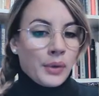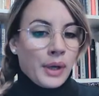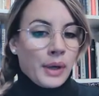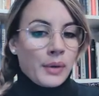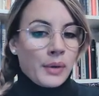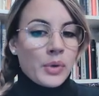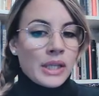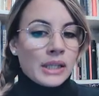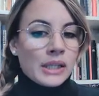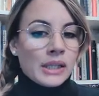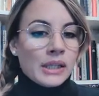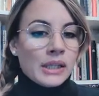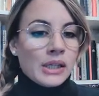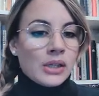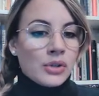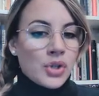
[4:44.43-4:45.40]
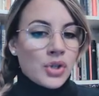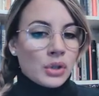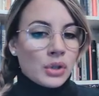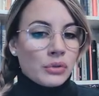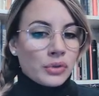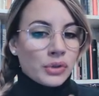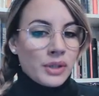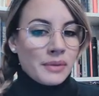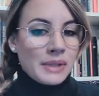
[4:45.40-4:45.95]
Allora, quindi il
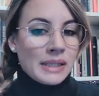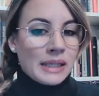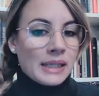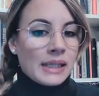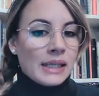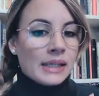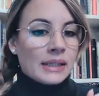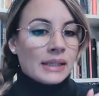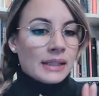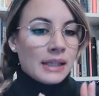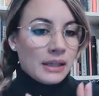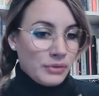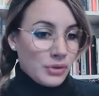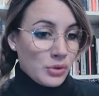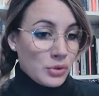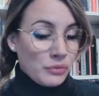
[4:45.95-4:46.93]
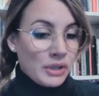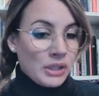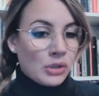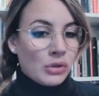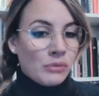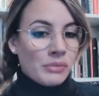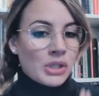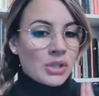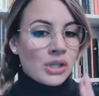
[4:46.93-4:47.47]
concetto fondamentale della filosofia
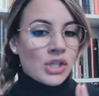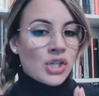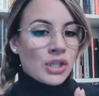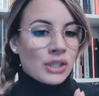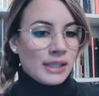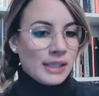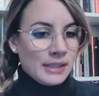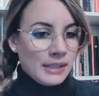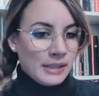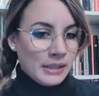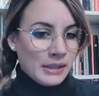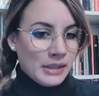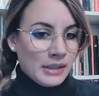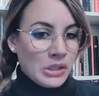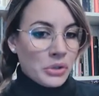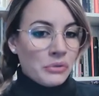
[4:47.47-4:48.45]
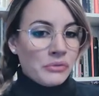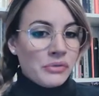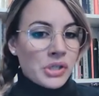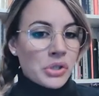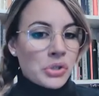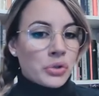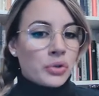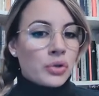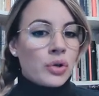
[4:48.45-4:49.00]
di Tommaso è la centralità di Dio,
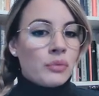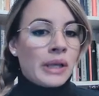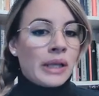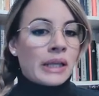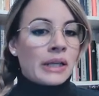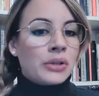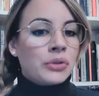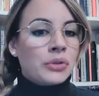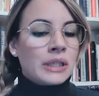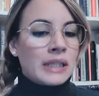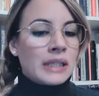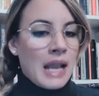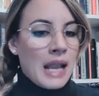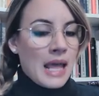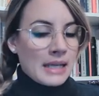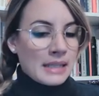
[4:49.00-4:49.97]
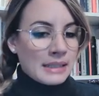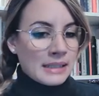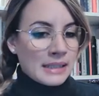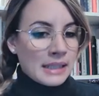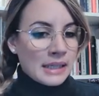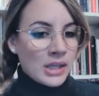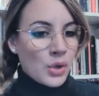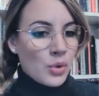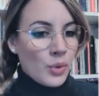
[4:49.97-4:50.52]
visto come creatore
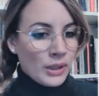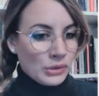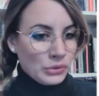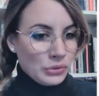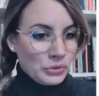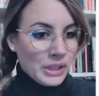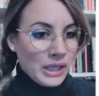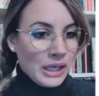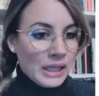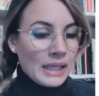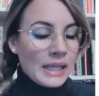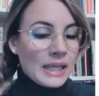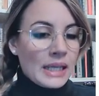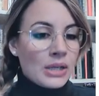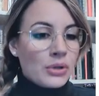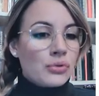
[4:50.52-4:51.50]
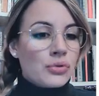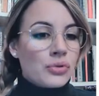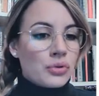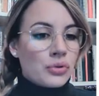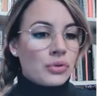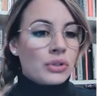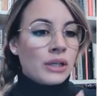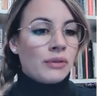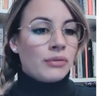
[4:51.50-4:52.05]
dell'essere in quanto tale e non
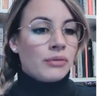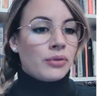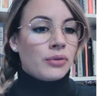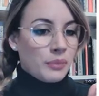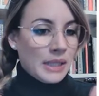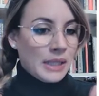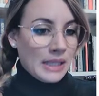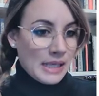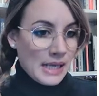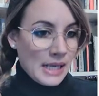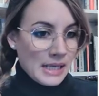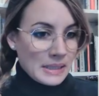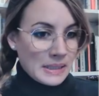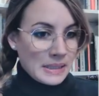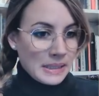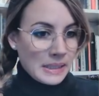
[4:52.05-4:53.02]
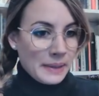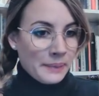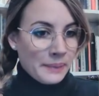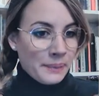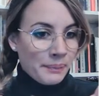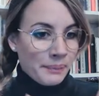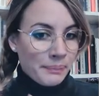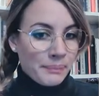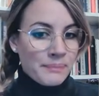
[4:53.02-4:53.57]
solo delle forme
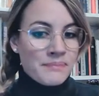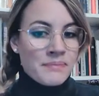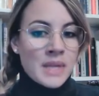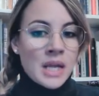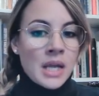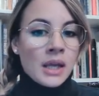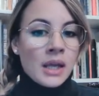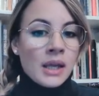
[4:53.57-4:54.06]
dell'essere, mm,